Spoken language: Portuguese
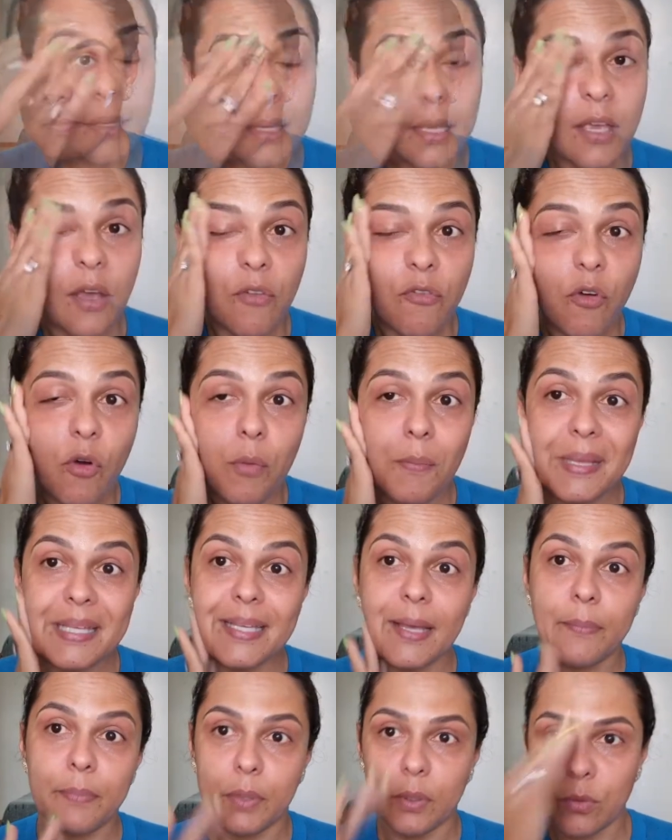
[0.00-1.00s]
E eu vou
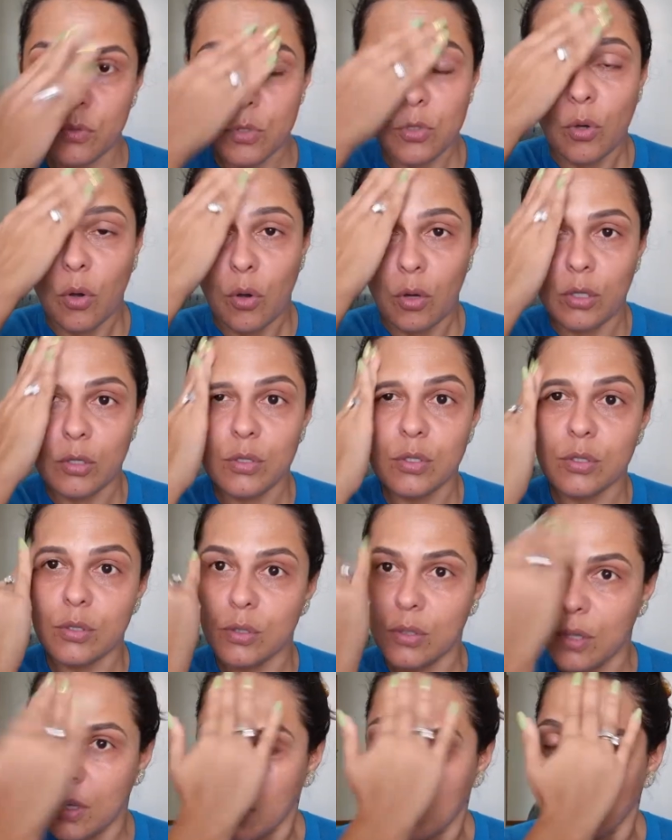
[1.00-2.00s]
começar pelos
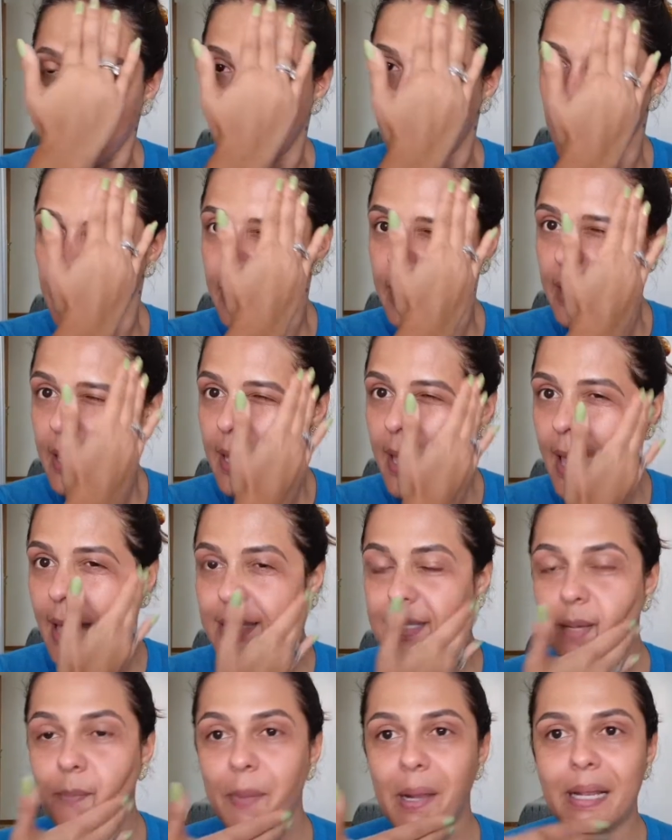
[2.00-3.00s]
olhos, porque
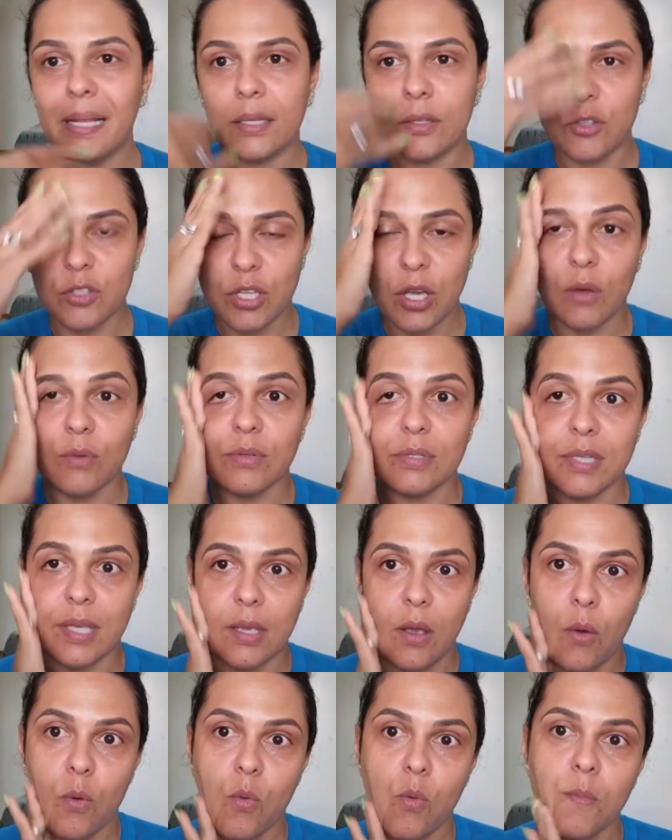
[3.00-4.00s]
essa paleta eu já
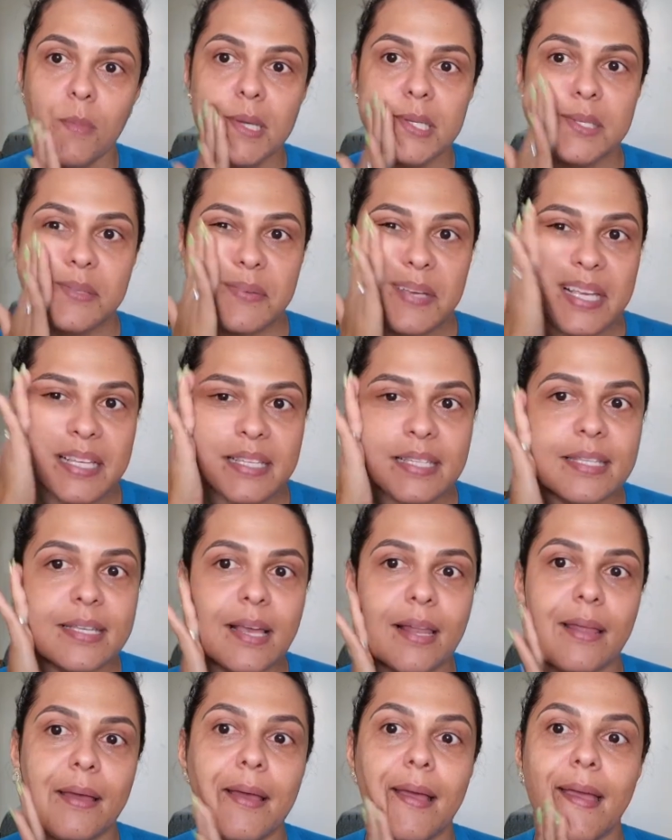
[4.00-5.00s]
usei algumas vezes e
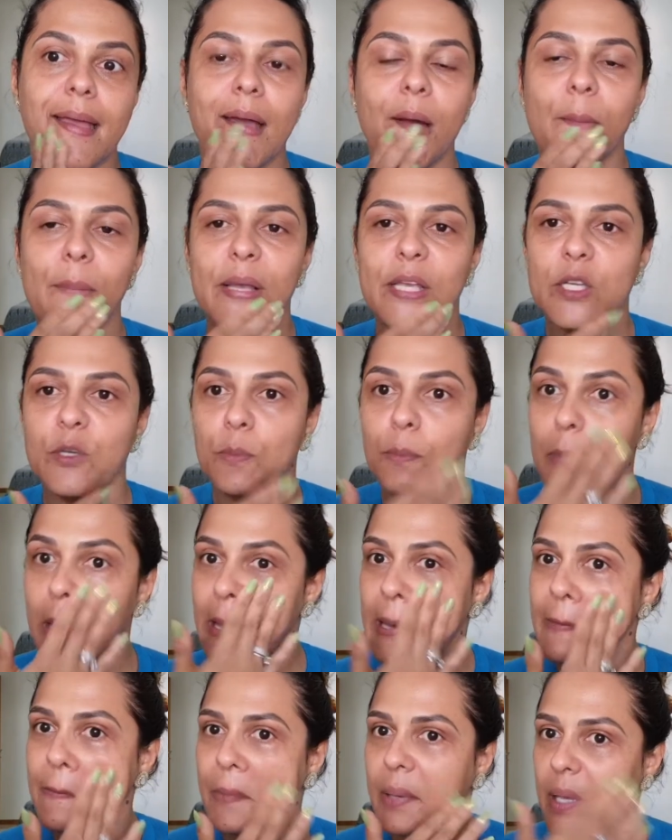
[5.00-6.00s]
ela é realmente
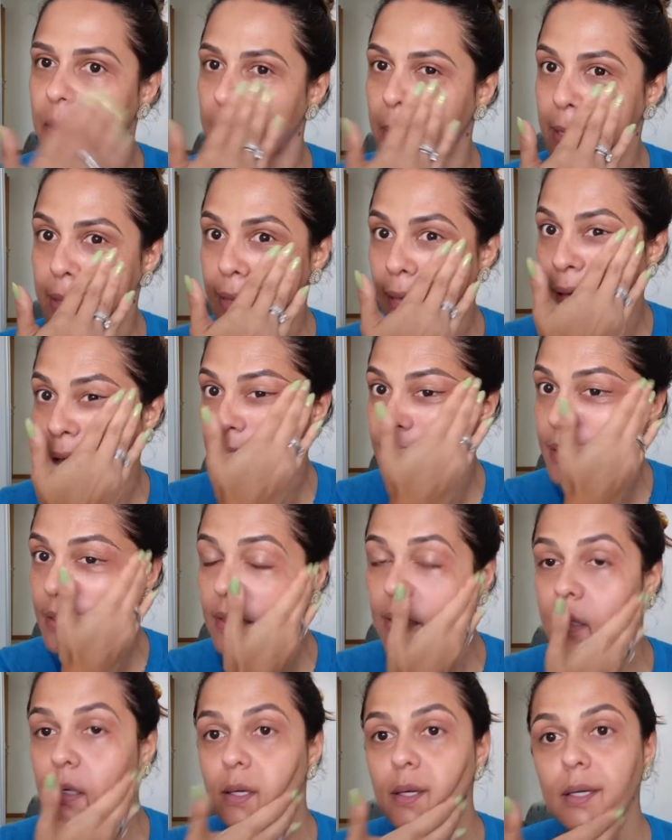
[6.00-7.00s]
bem
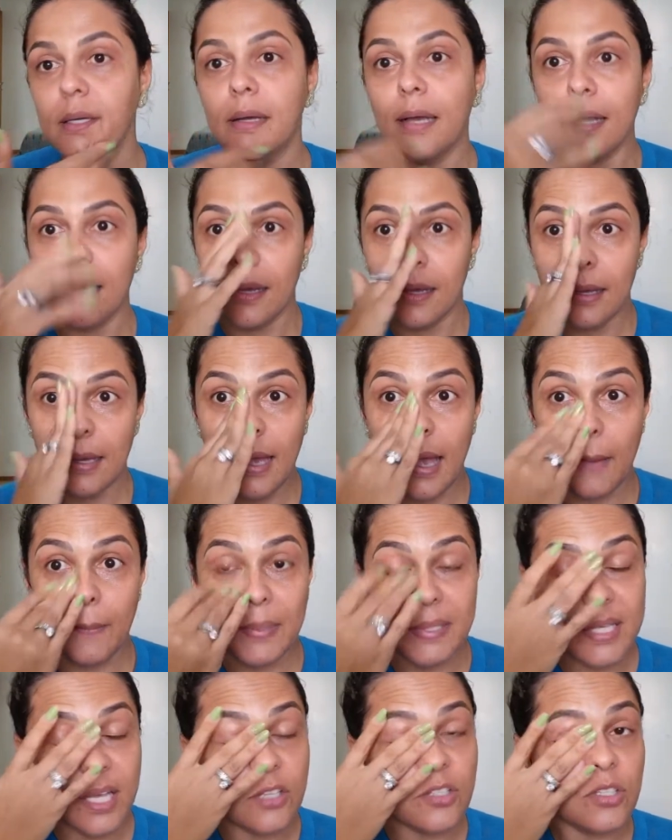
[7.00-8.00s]
pigmentada.
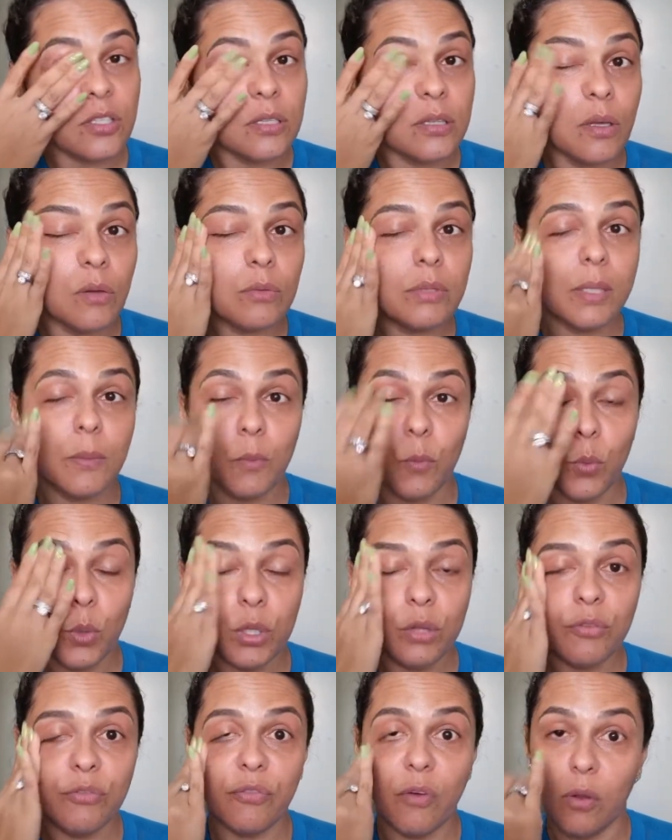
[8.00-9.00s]
Apesar de não ter
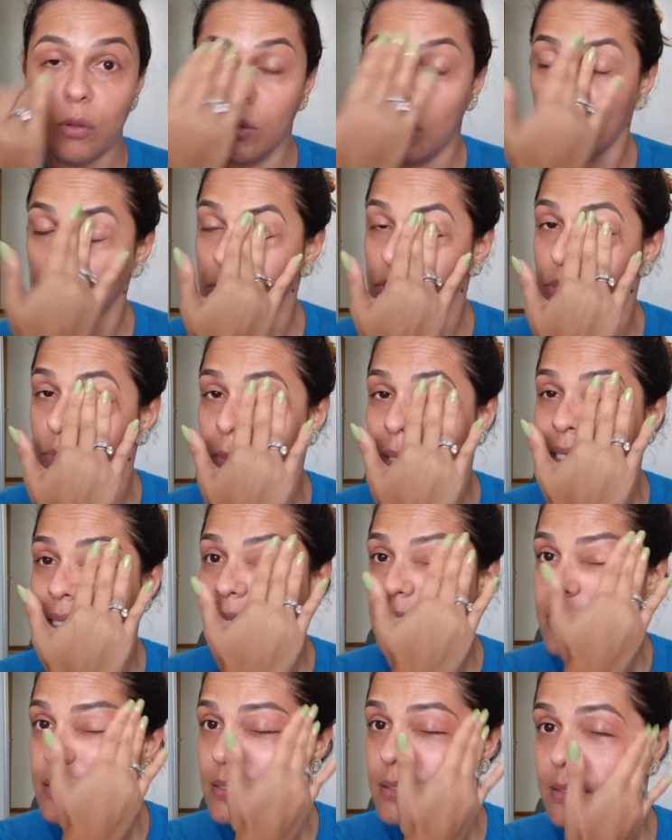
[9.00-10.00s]
muito folote, mas
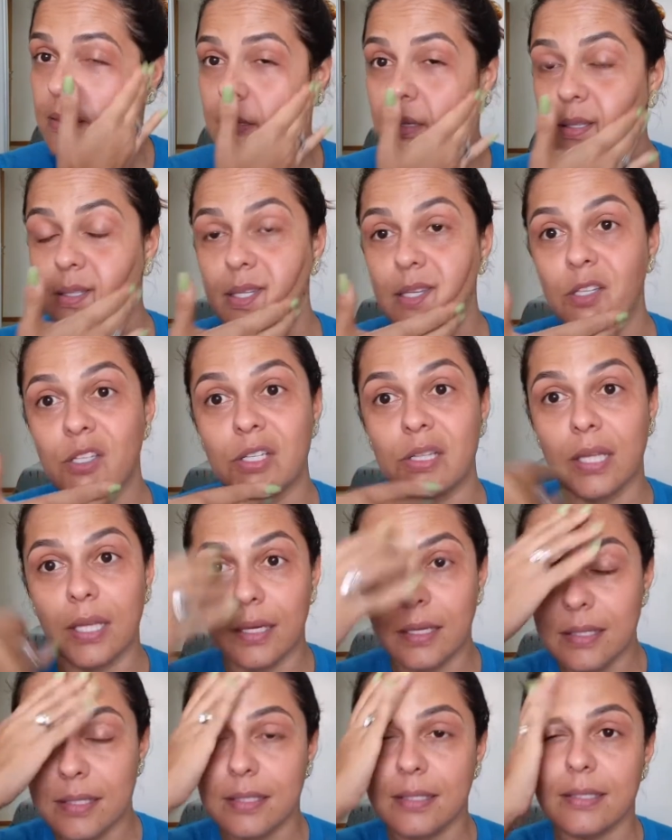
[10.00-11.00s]
as
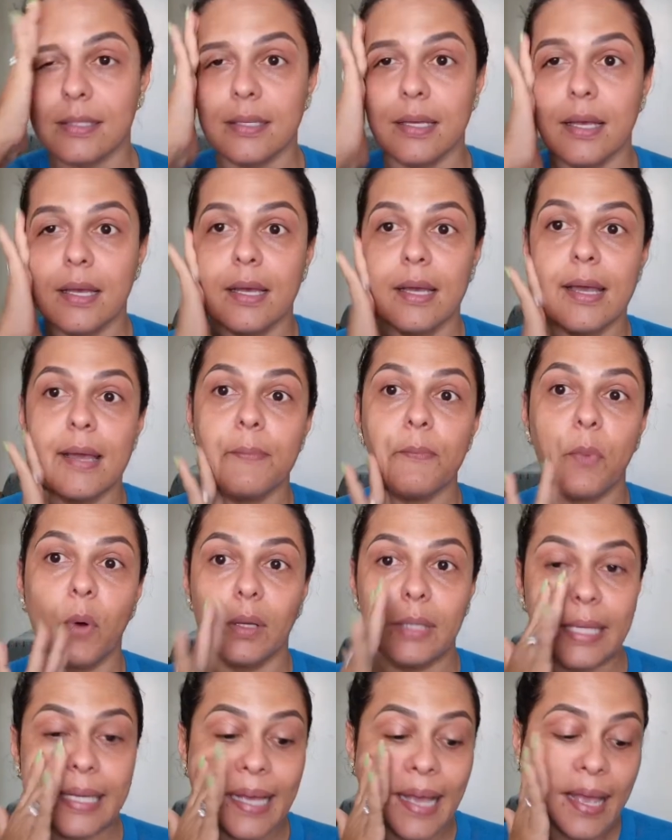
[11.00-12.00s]
cintilantes
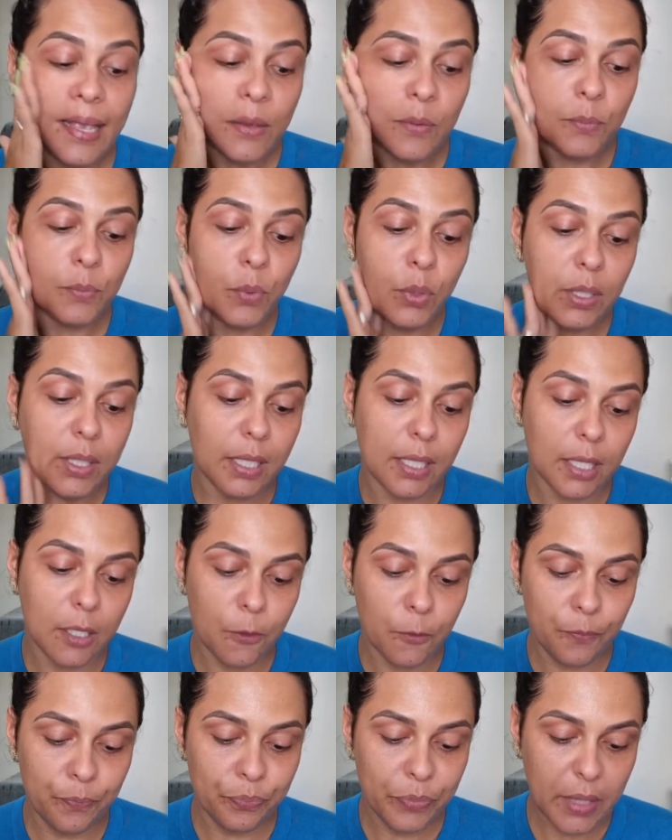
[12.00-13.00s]
podem cair um
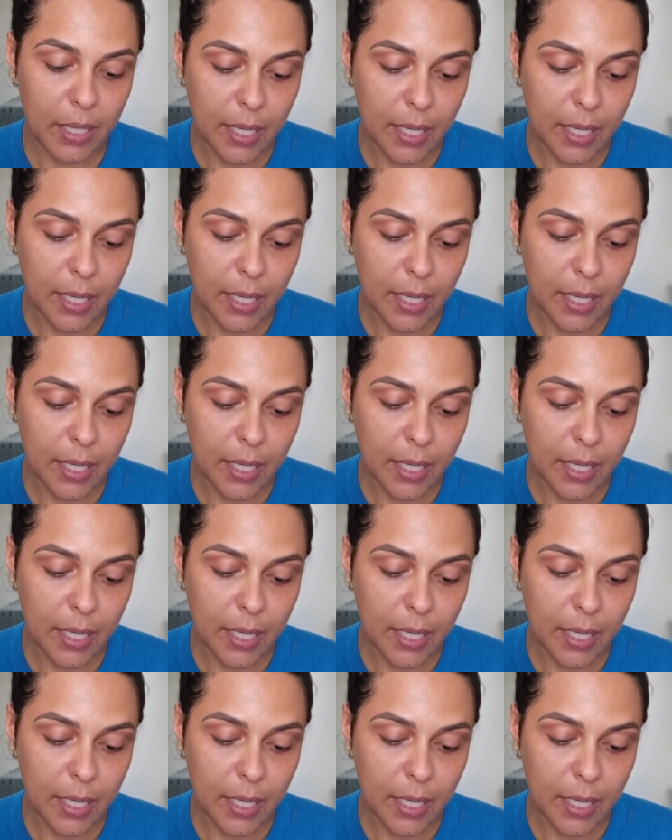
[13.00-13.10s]
pouquinho.